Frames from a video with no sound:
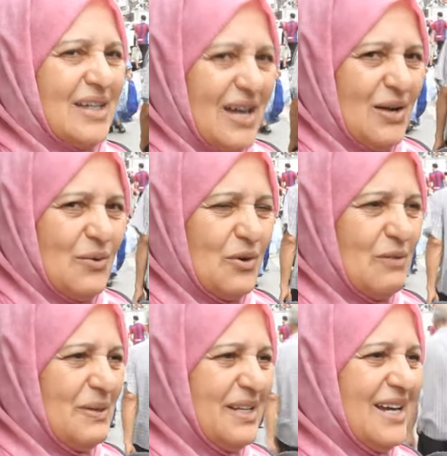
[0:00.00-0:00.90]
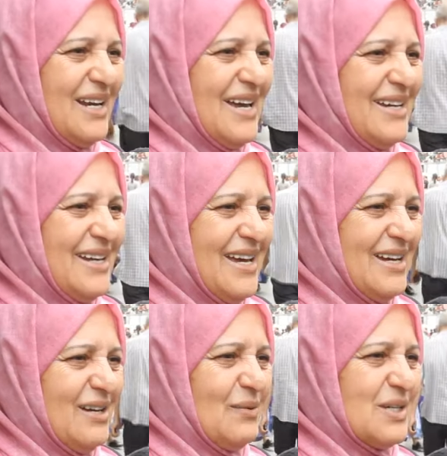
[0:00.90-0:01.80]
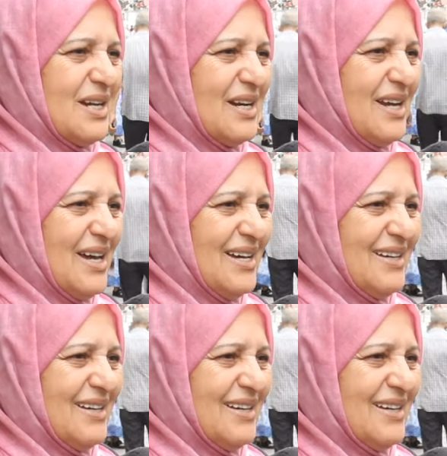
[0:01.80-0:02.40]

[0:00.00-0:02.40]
كاهو كل بدايه لها نهايه الا وجه الله